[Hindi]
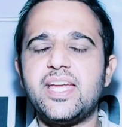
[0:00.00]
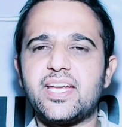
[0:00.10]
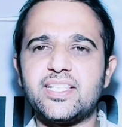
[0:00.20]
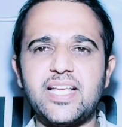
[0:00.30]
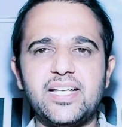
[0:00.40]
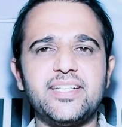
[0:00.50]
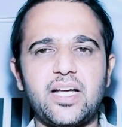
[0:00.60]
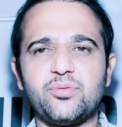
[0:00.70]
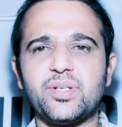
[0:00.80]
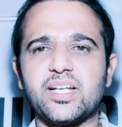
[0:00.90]
किसी जल
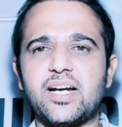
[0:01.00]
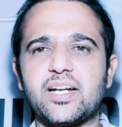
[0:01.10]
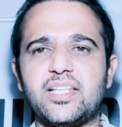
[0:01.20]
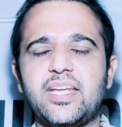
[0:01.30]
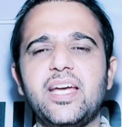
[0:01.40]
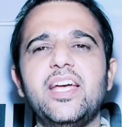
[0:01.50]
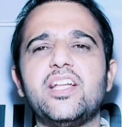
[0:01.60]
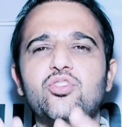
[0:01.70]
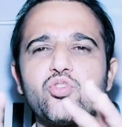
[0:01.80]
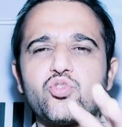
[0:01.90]
जानवर ने काट लिया
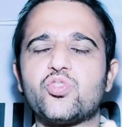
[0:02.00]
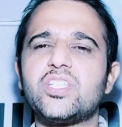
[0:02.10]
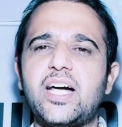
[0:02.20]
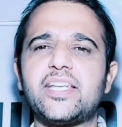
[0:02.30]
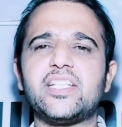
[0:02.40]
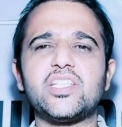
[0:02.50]
तो सूजन आ रही